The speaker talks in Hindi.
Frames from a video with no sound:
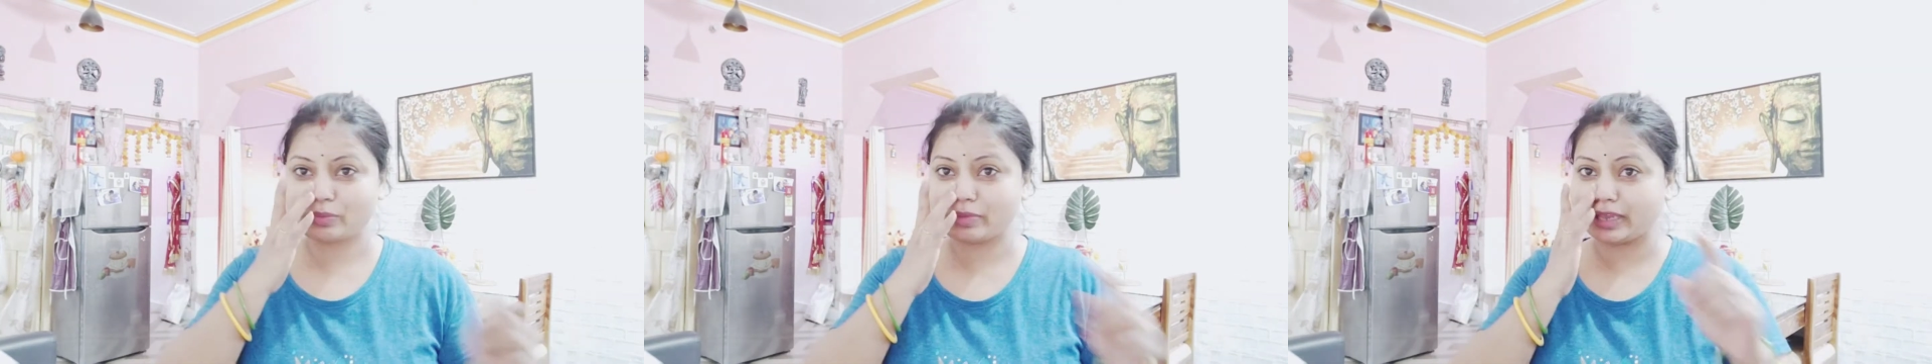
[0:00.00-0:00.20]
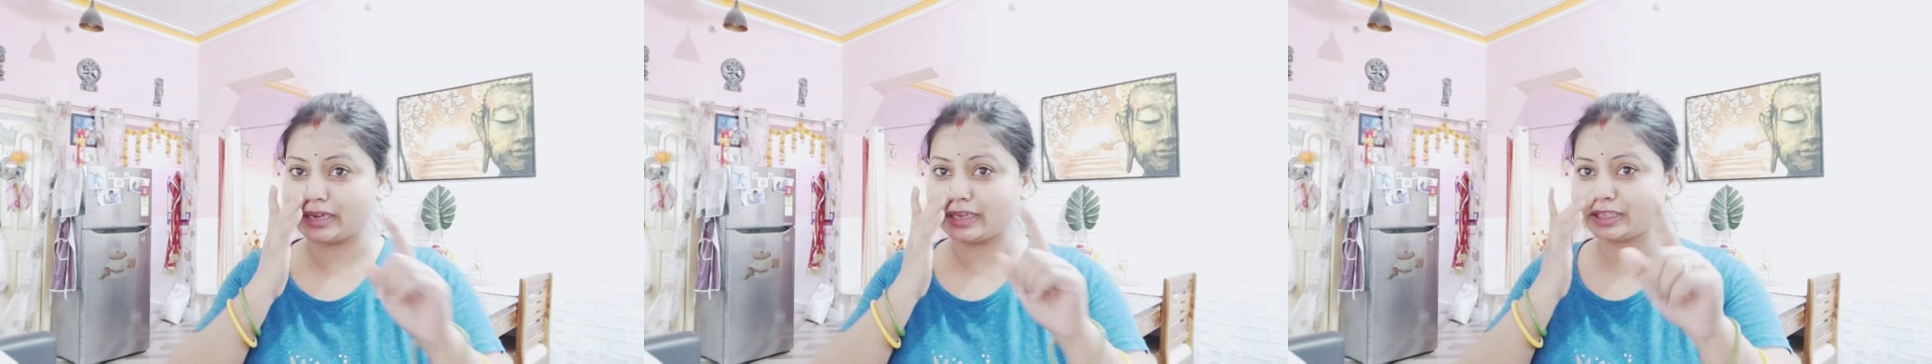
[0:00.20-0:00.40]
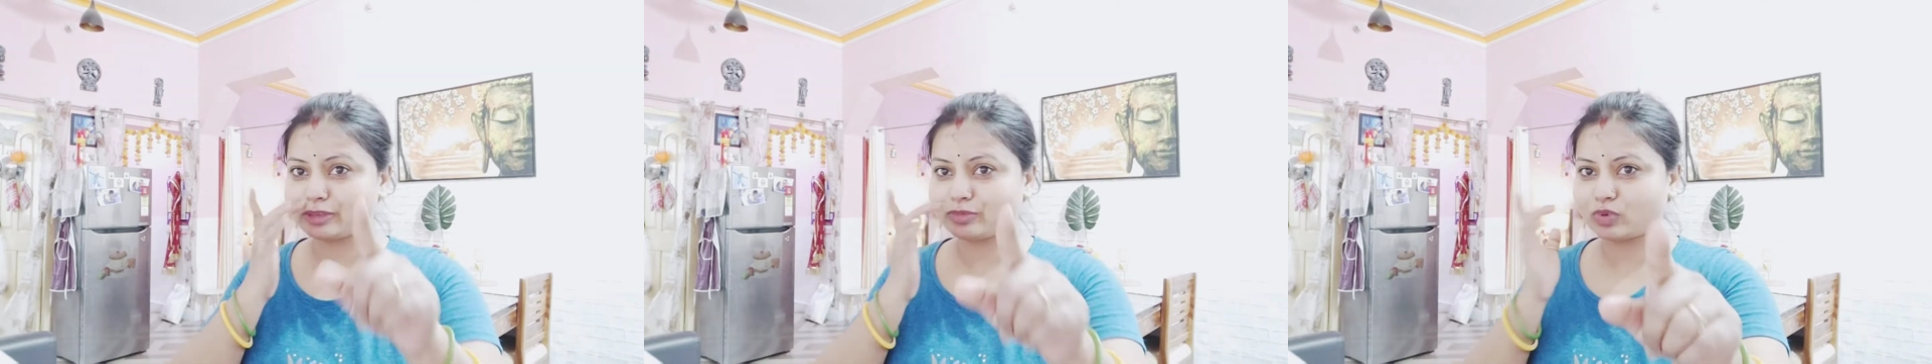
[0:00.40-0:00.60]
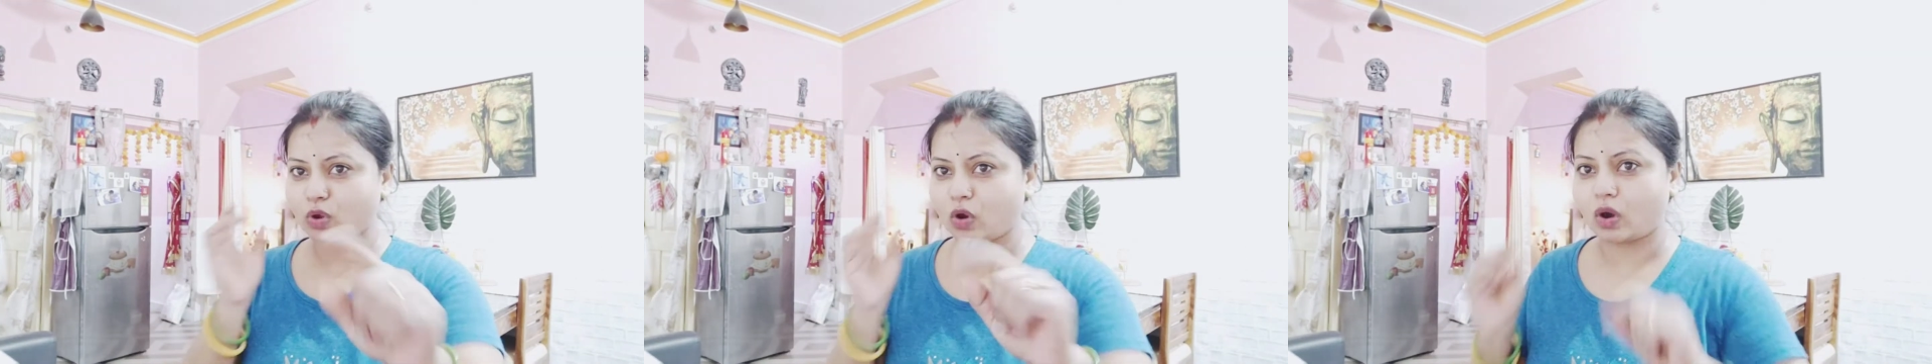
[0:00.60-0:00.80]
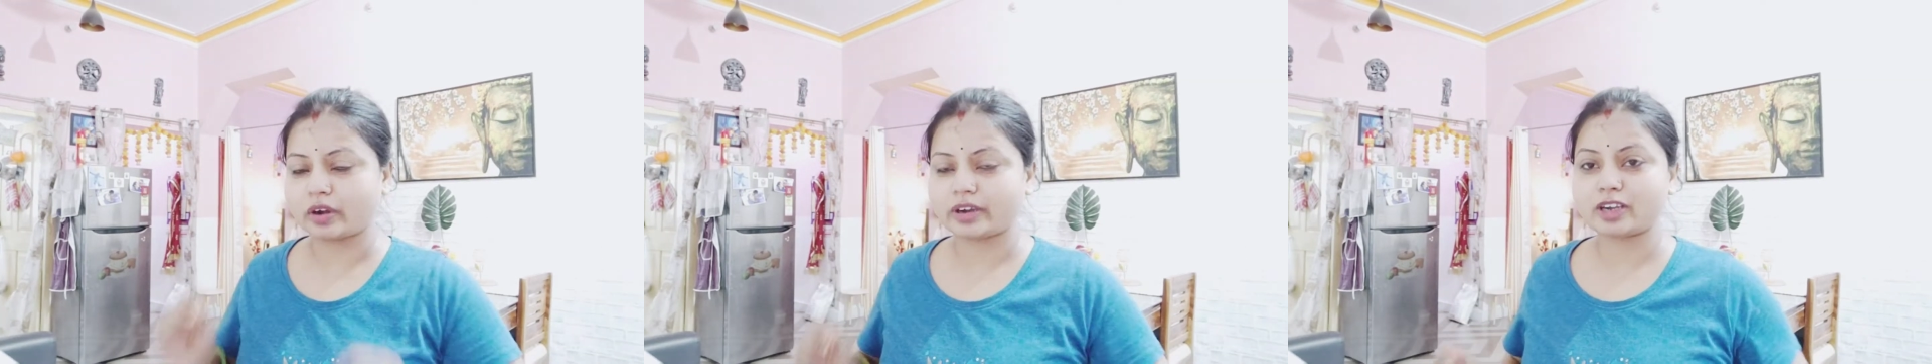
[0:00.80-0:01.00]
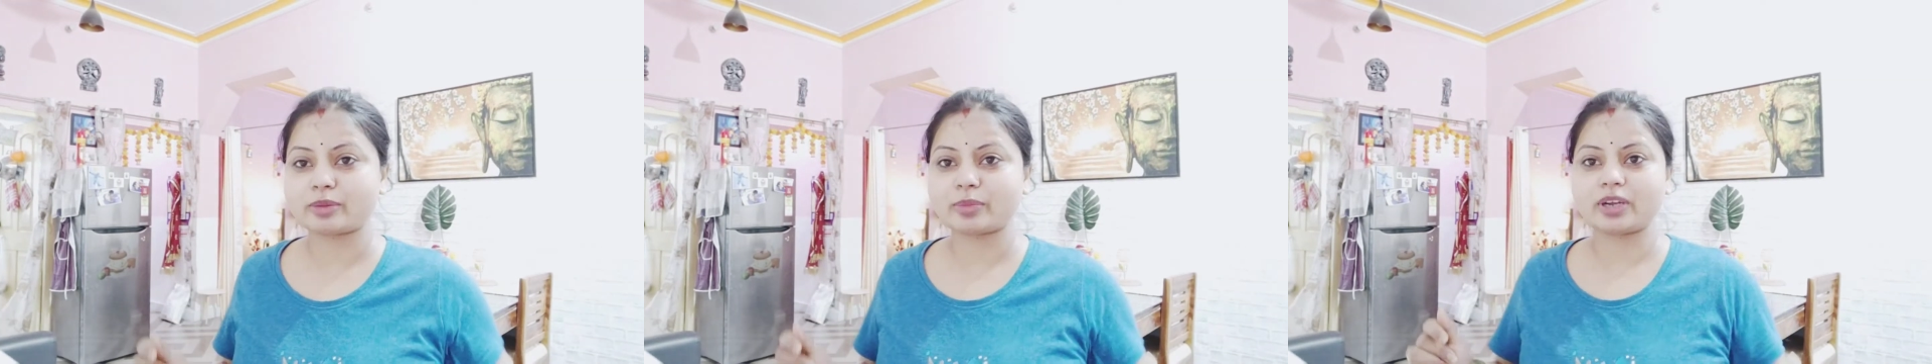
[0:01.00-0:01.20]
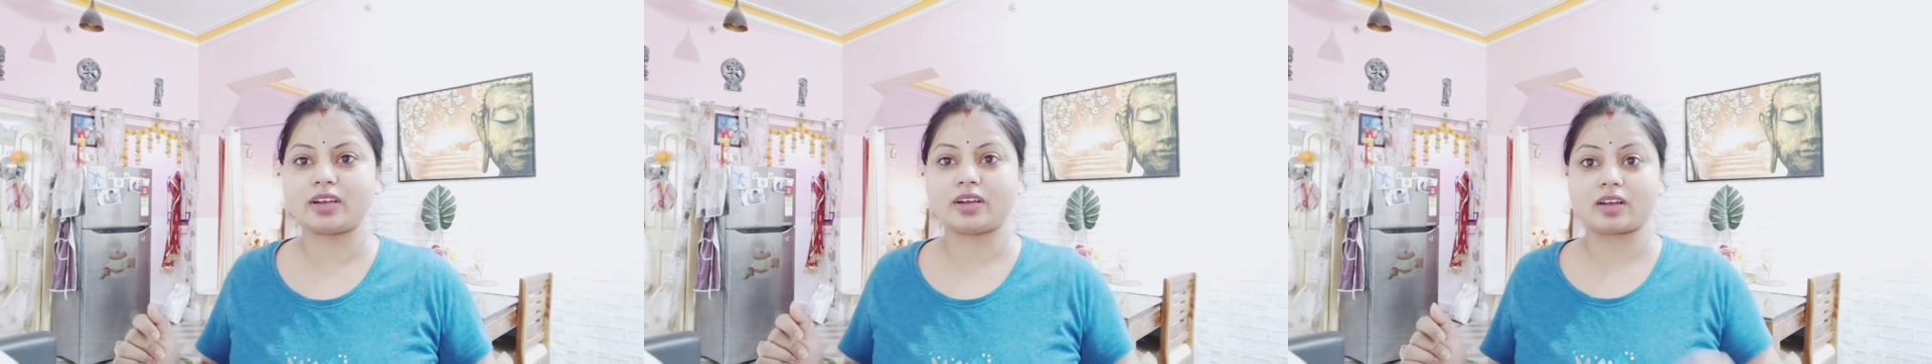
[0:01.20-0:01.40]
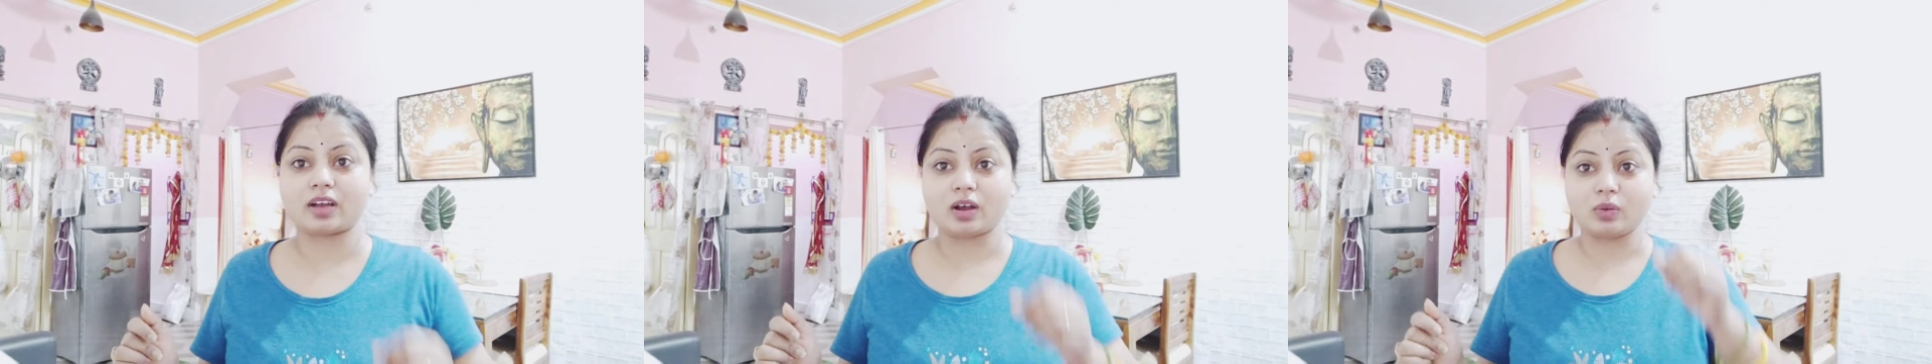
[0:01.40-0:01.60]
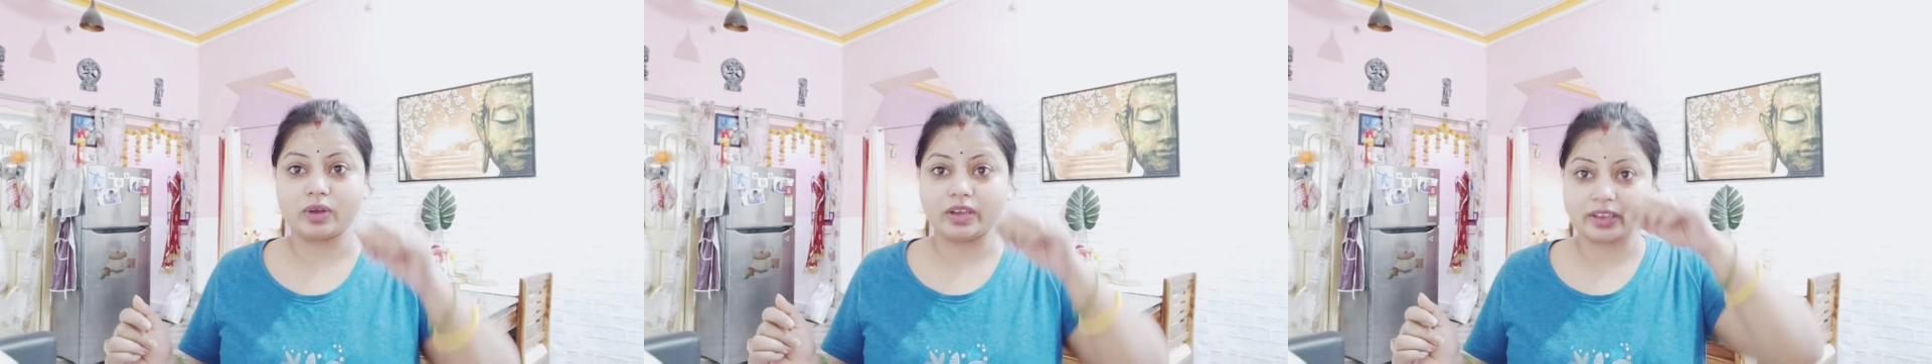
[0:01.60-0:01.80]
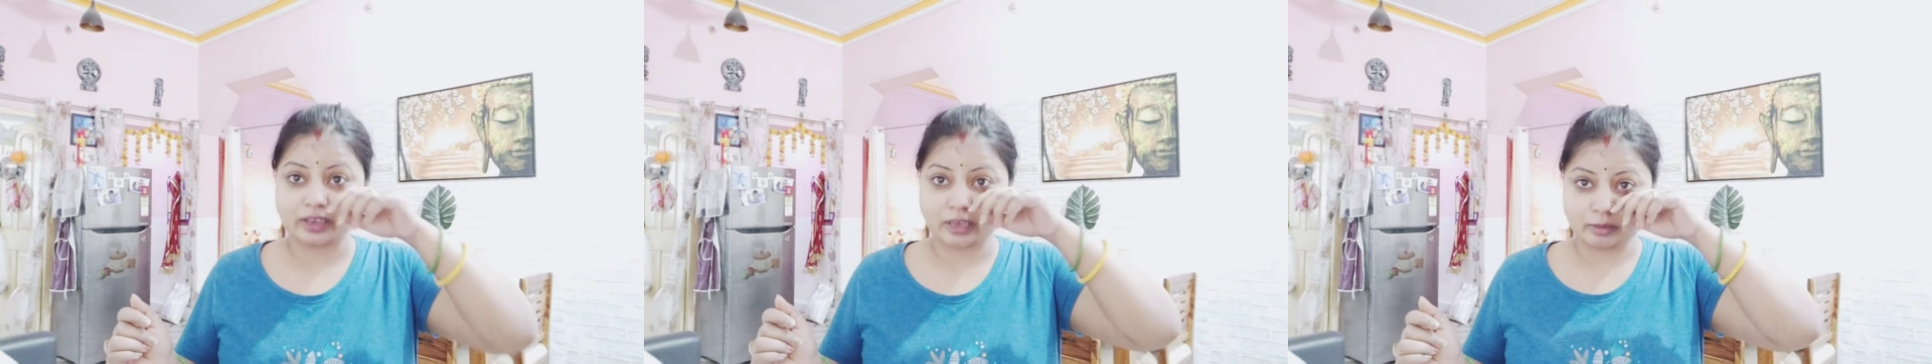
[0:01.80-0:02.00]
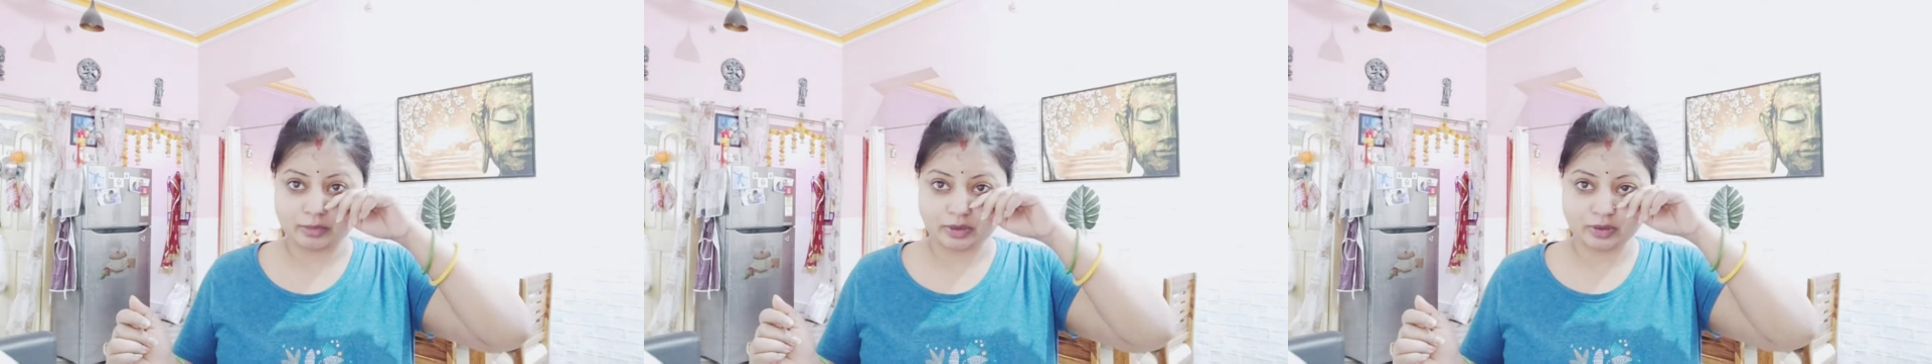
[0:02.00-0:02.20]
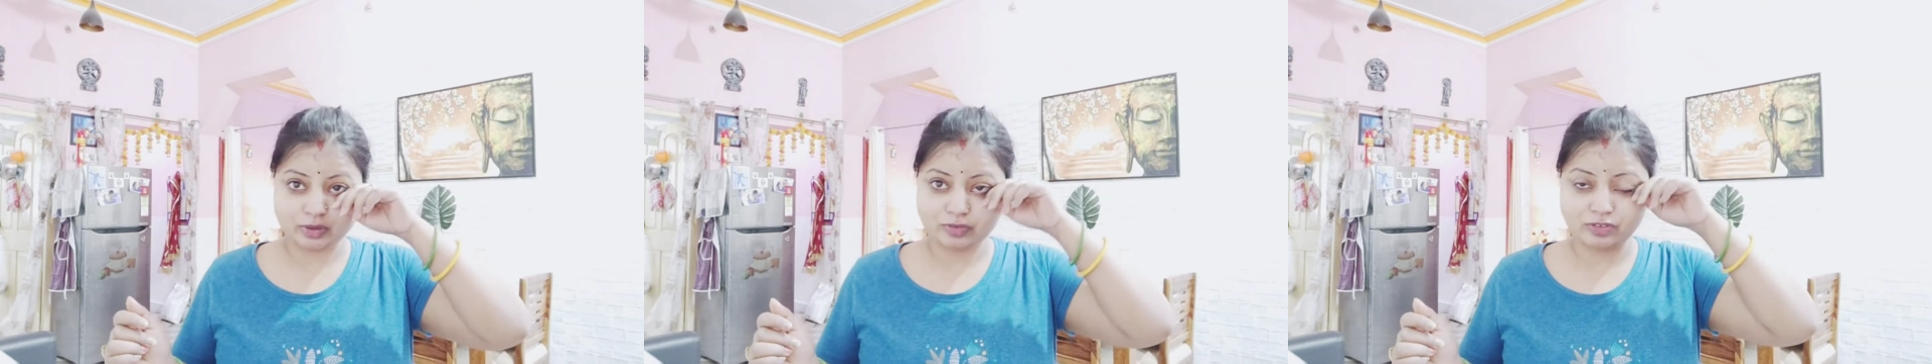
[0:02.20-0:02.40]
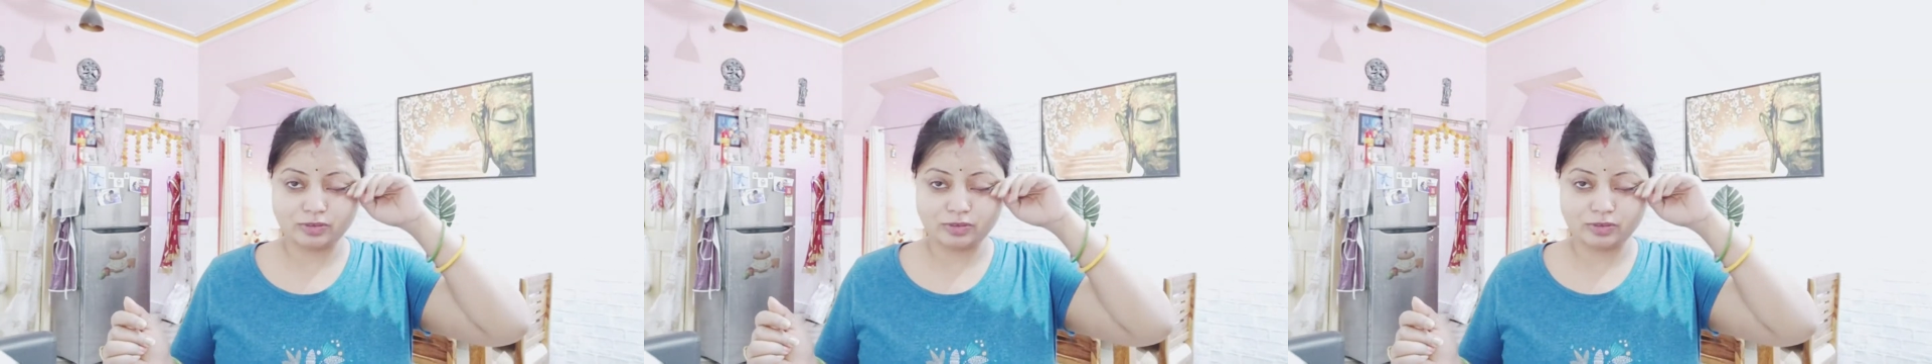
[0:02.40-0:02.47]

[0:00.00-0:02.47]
मैंने एकदम कॉर्नर में रखा हुआ है कैमरे को